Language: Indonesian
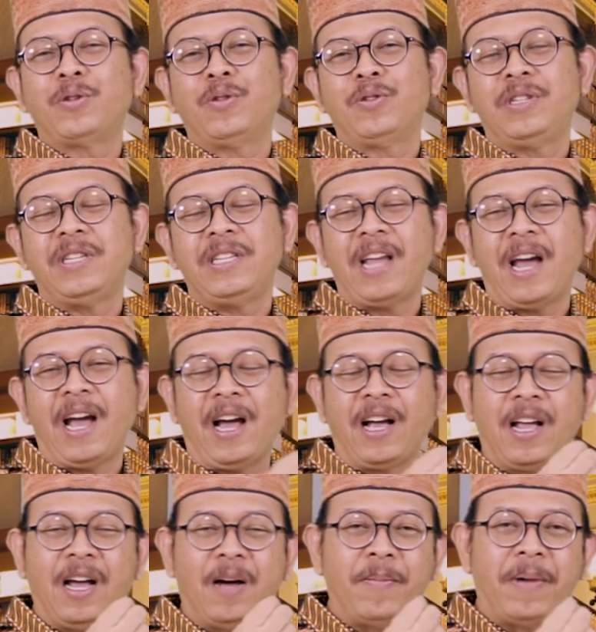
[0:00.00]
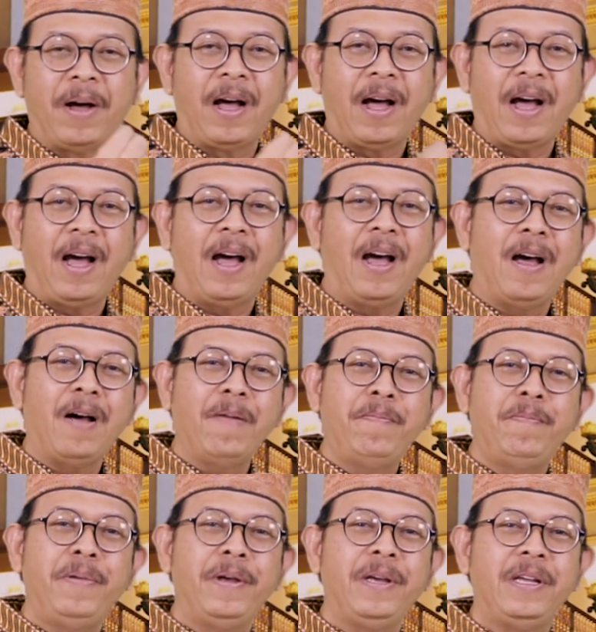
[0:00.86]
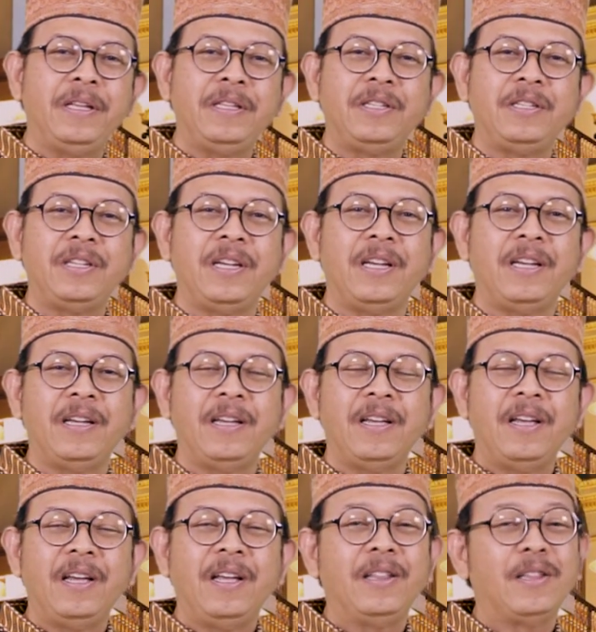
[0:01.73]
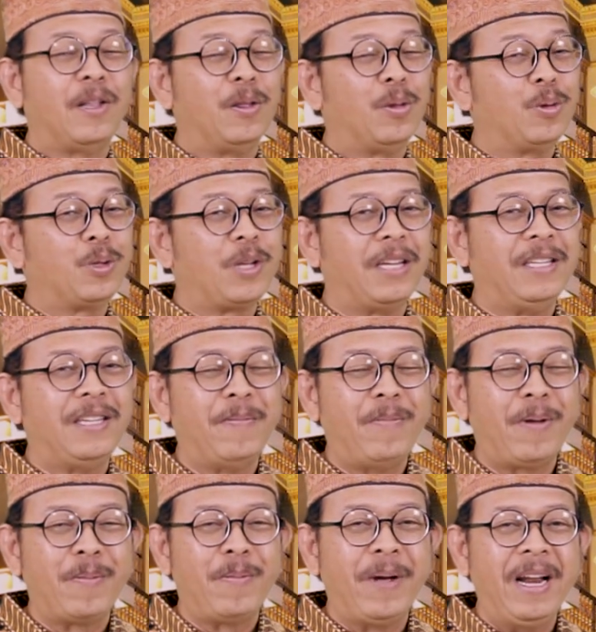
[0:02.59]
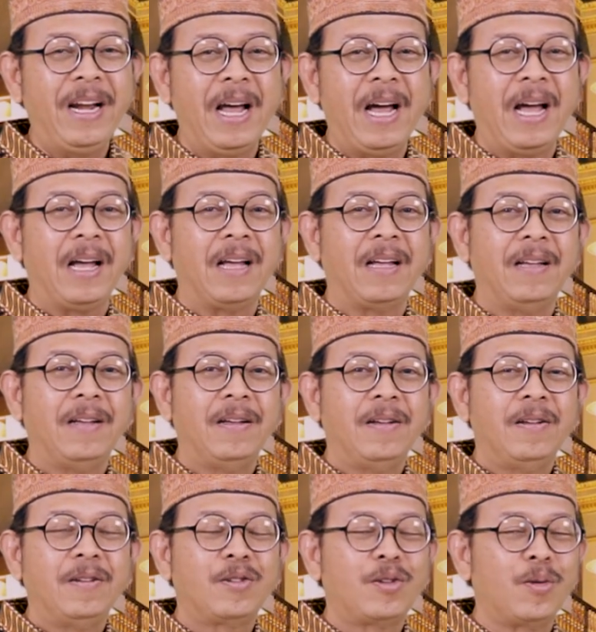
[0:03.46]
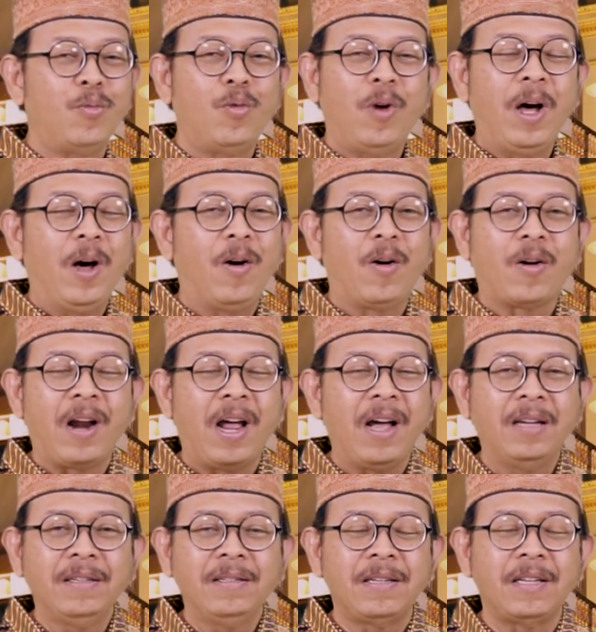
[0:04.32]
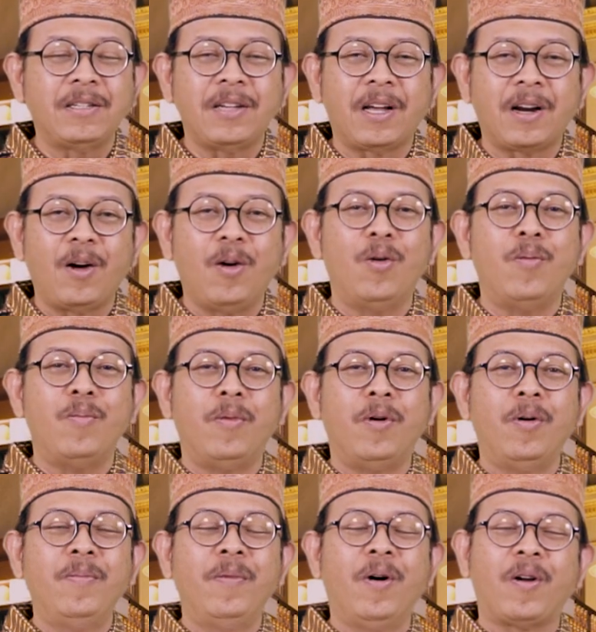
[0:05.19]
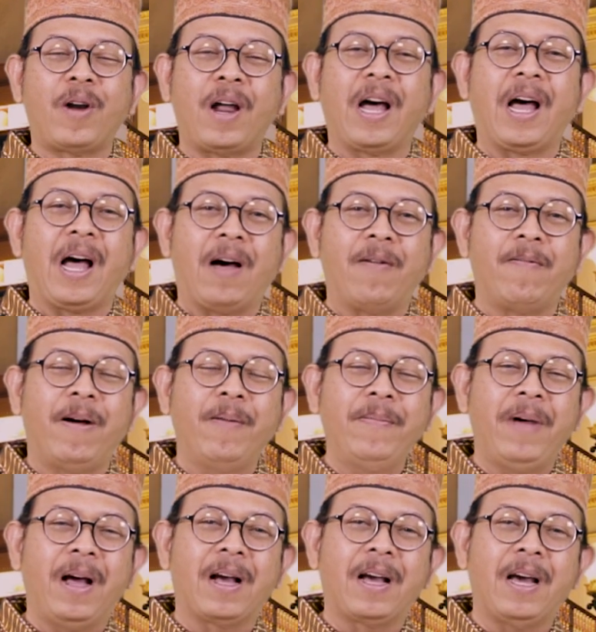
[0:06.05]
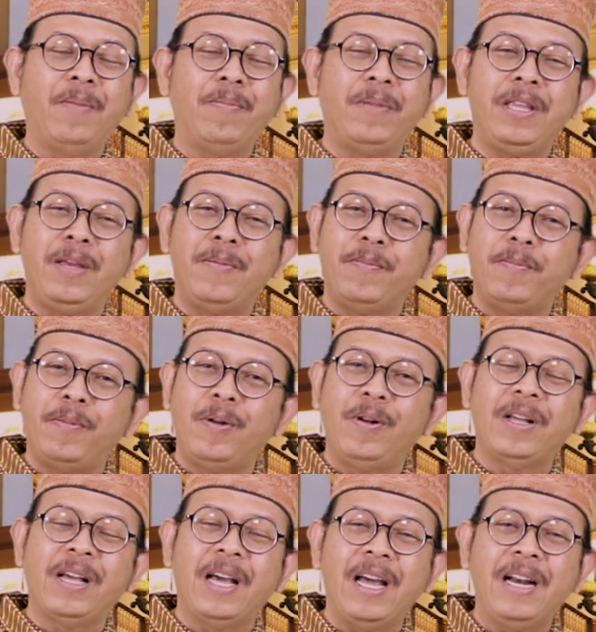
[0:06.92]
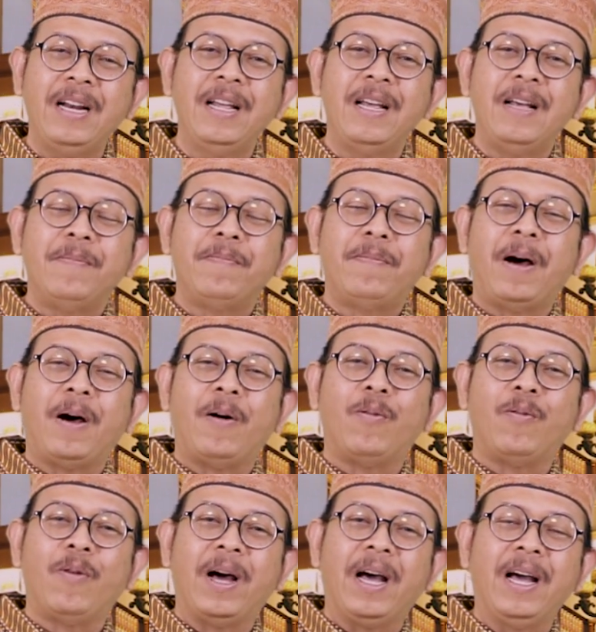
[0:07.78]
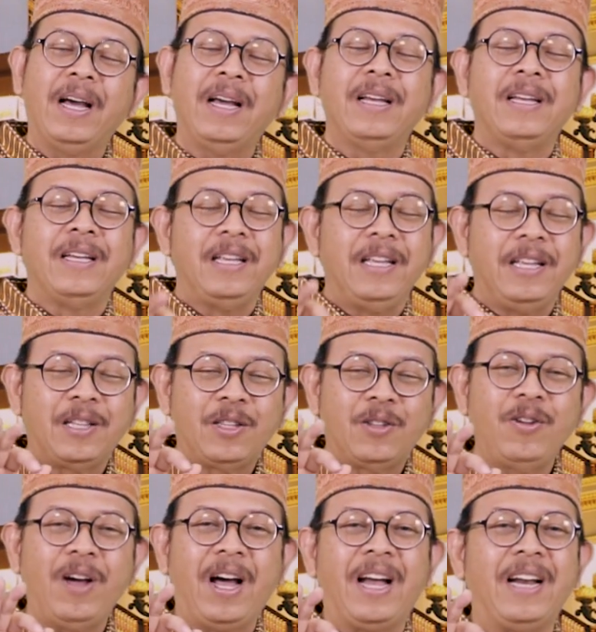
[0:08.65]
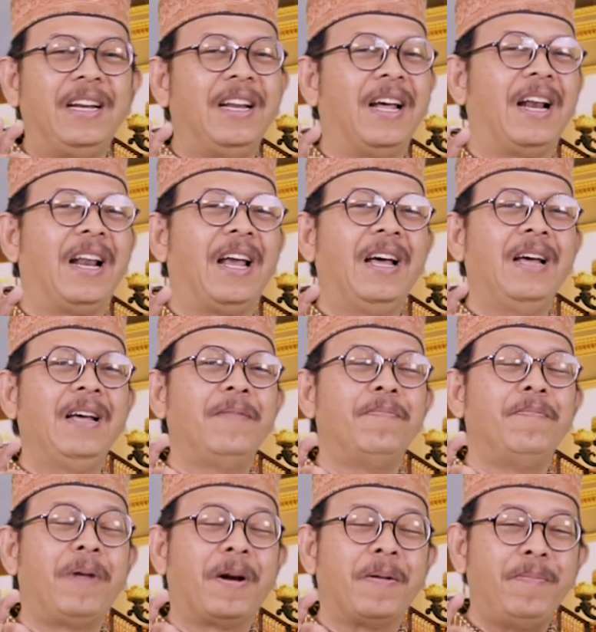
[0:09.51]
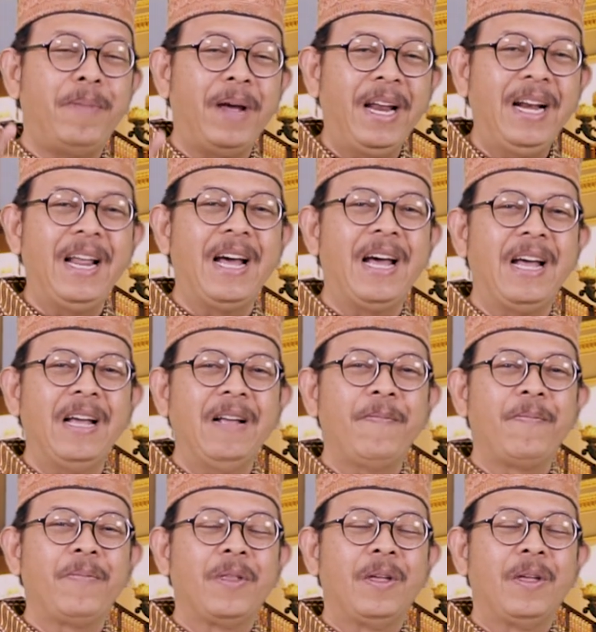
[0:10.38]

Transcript: sucinya agama A, B, C? Tentu saja berbeda. Semua orang secara umum, orang awam akan menyimpulkan bahwa itu adalah berbeda.